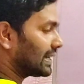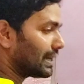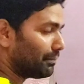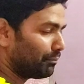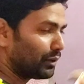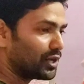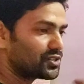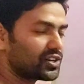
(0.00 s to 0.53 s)
का
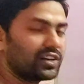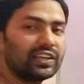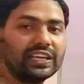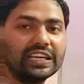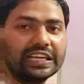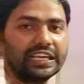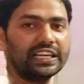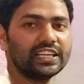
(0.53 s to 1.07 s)
टेम्परेचर
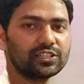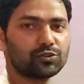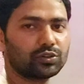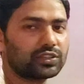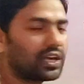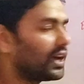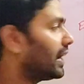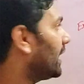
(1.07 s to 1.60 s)
इंक्रीज
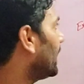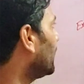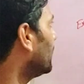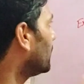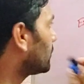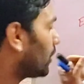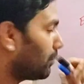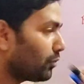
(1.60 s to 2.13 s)
होता है
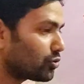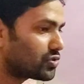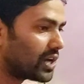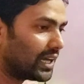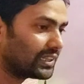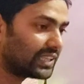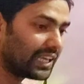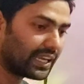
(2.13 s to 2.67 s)
तो हम लोग
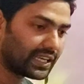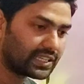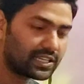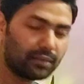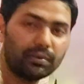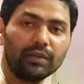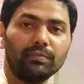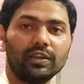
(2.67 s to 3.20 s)
जानते हैं कि
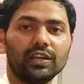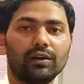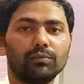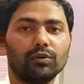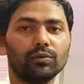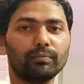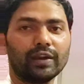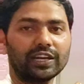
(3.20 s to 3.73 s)
जब भी हम
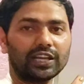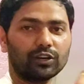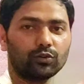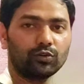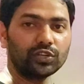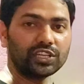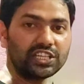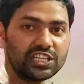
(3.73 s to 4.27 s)
लोग मेटल
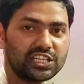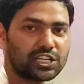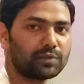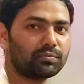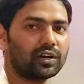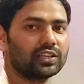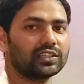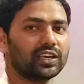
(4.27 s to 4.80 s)
को
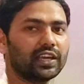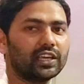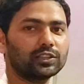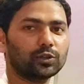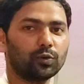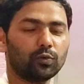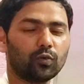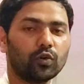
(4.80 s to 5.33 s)
हीटअप करते हैं
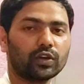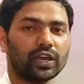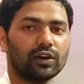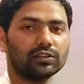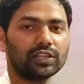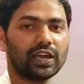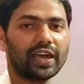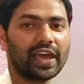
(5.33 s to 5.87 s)
तो वो क्या
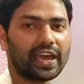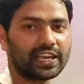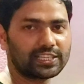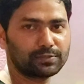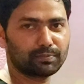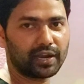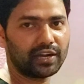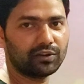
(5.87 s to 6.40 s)
होता है
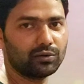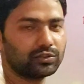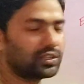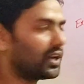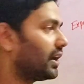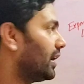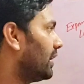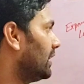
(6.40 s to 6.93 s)
एक्सपेंड
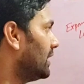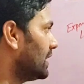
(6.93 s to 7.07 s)
होता है